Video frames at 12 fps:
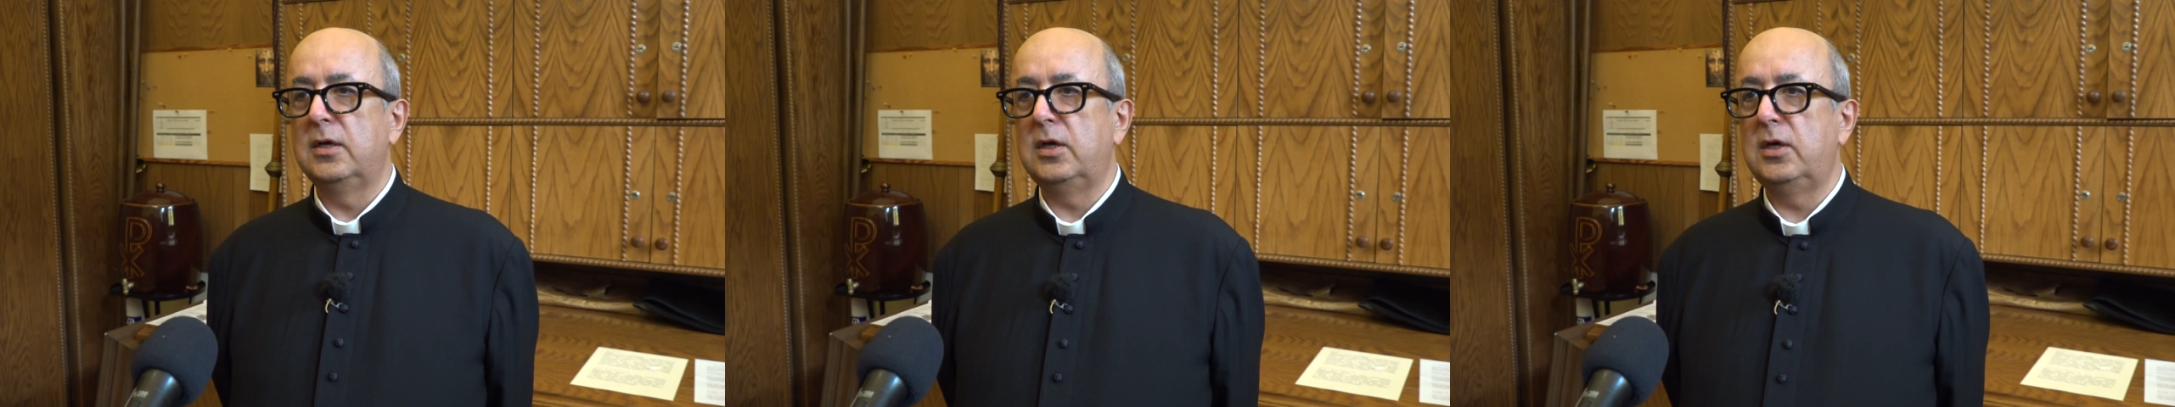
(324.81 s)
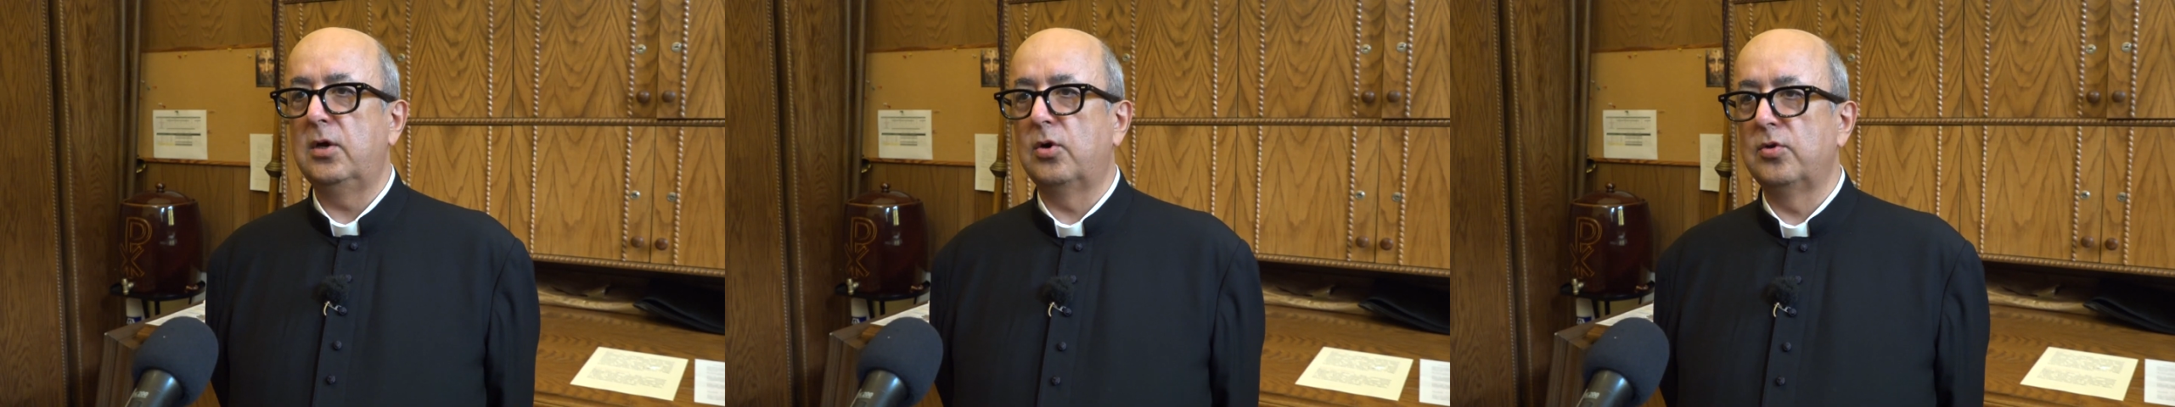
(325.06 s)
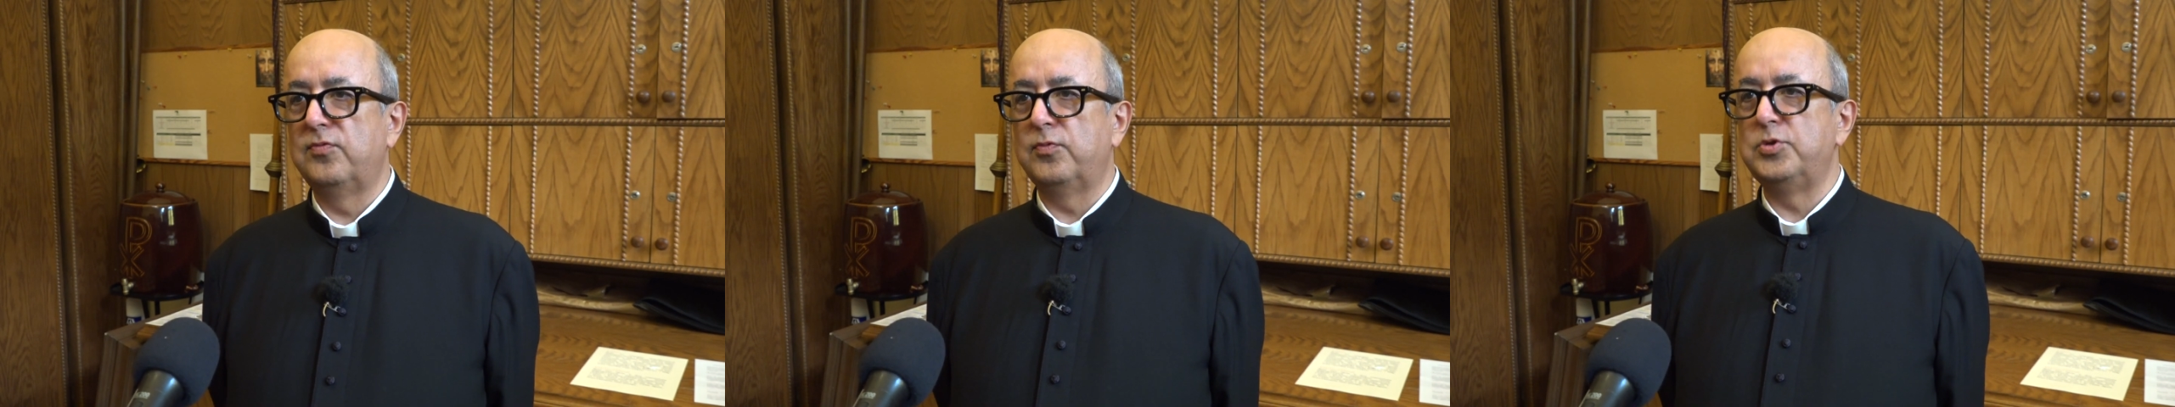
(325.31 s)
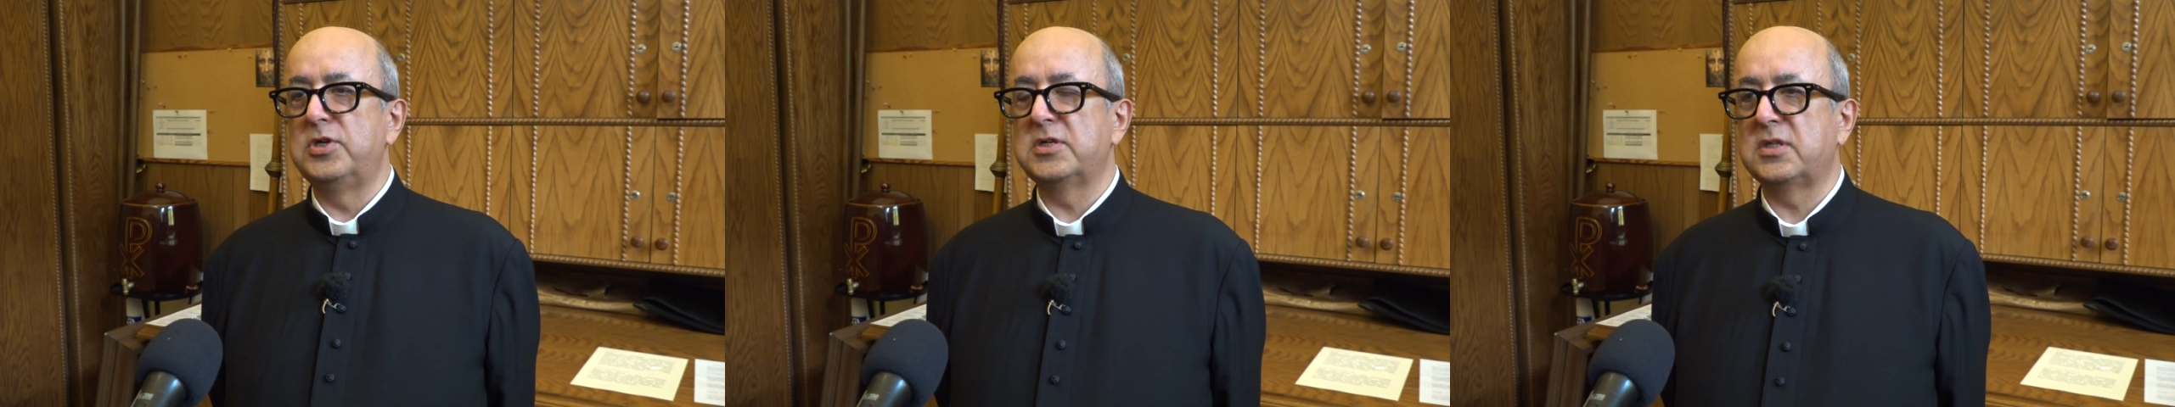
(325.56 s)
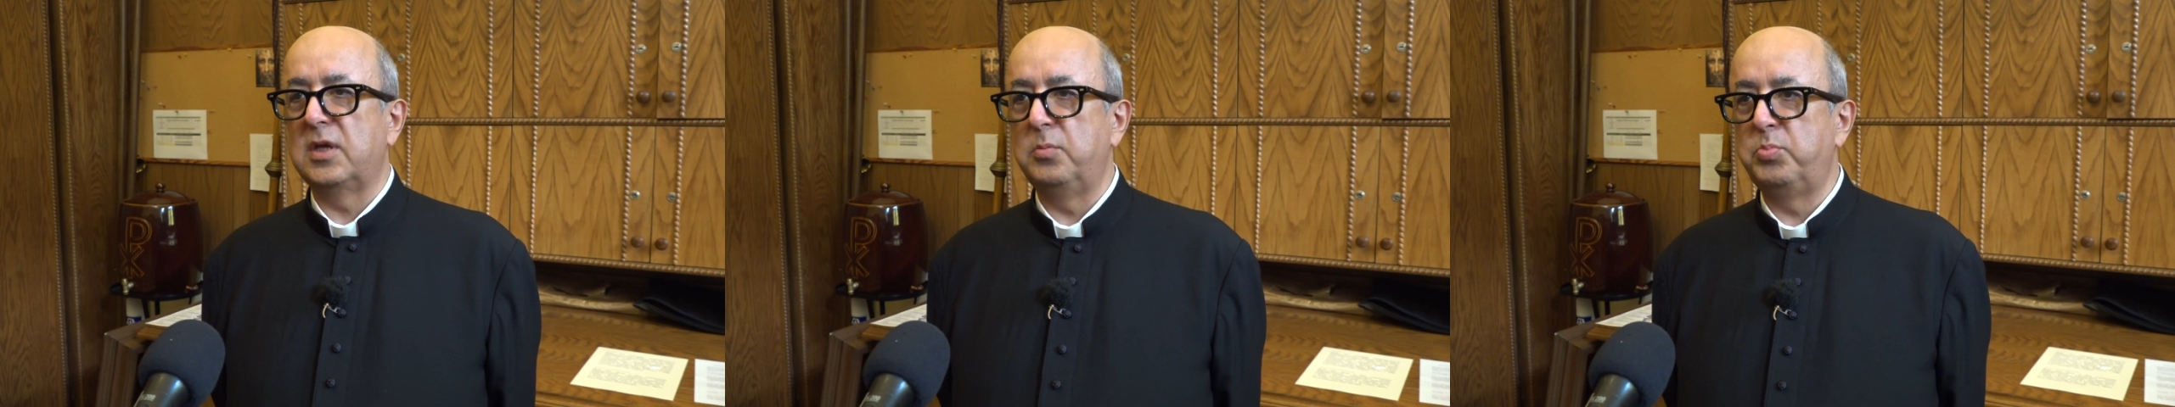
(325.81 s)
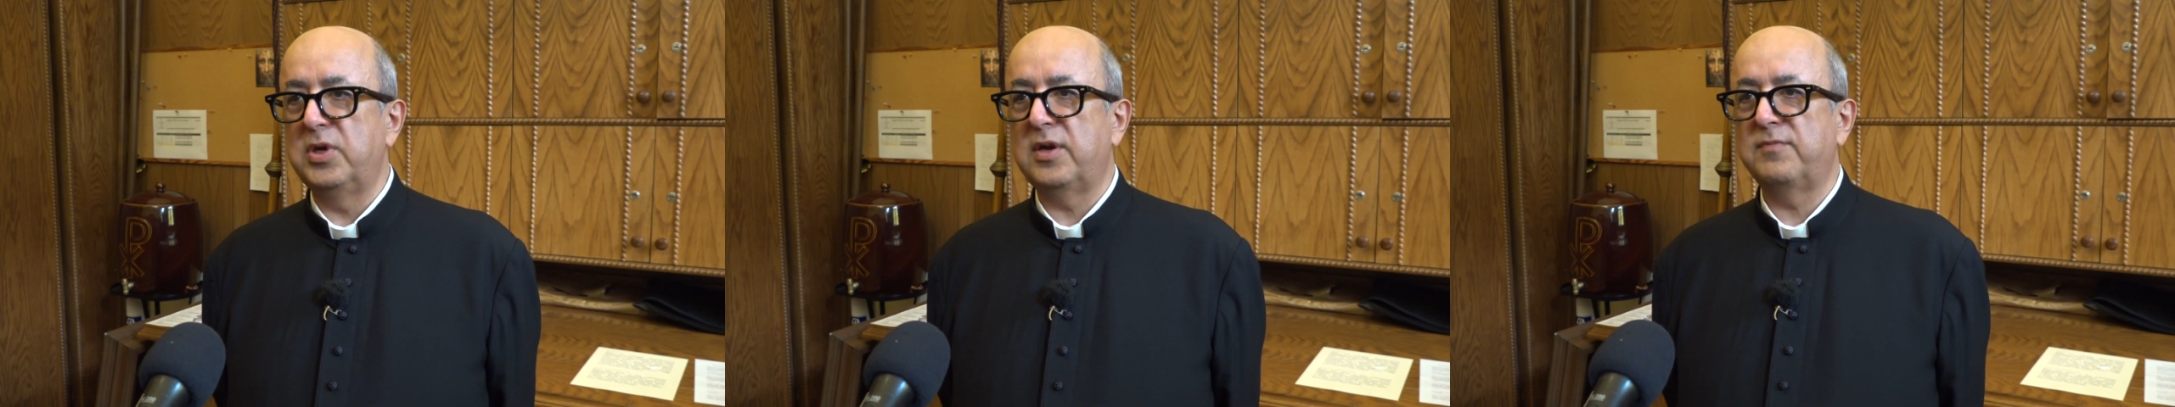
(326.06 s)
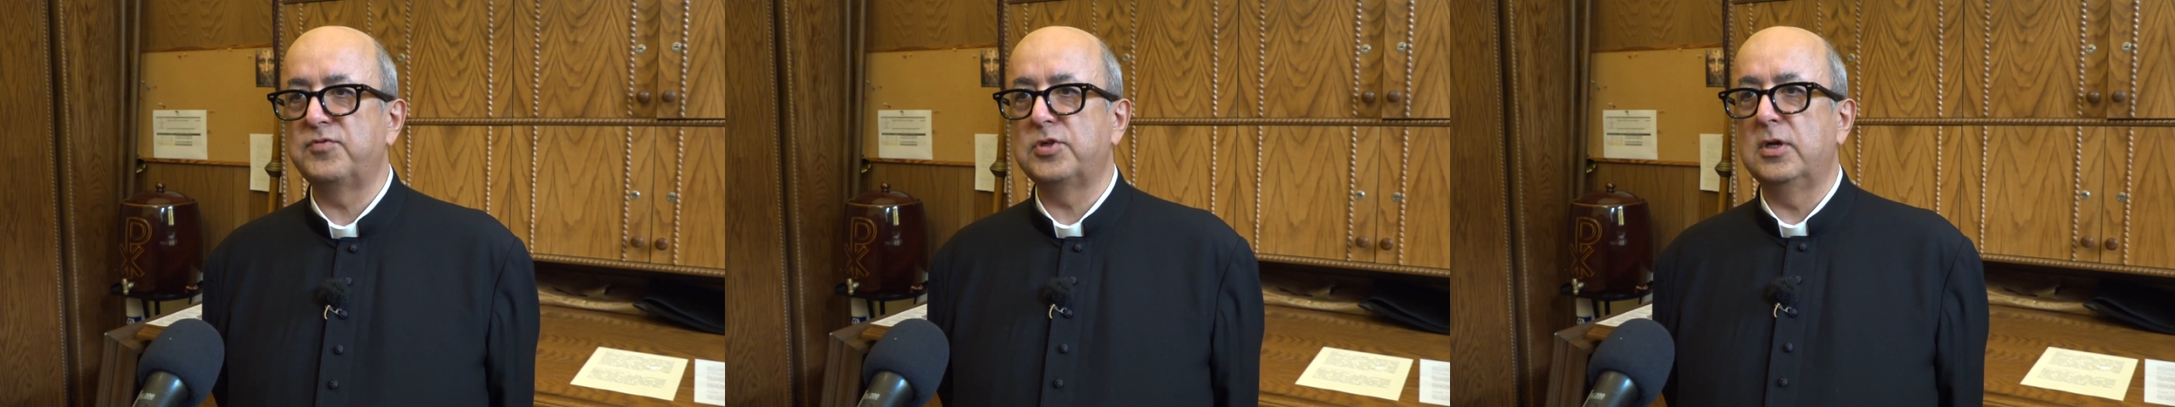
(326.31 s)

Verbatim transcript: i o 21